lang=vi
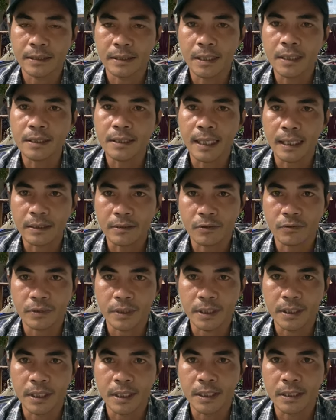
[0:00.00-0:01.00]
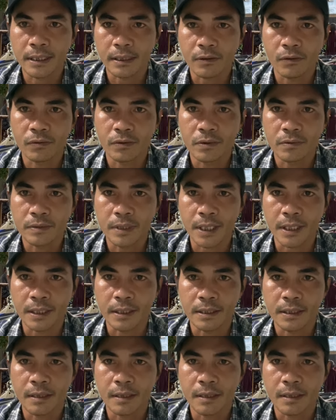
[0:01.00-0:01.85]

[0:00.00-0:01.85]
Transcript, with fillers: tính cách của chị Ni nha cô chú anh chị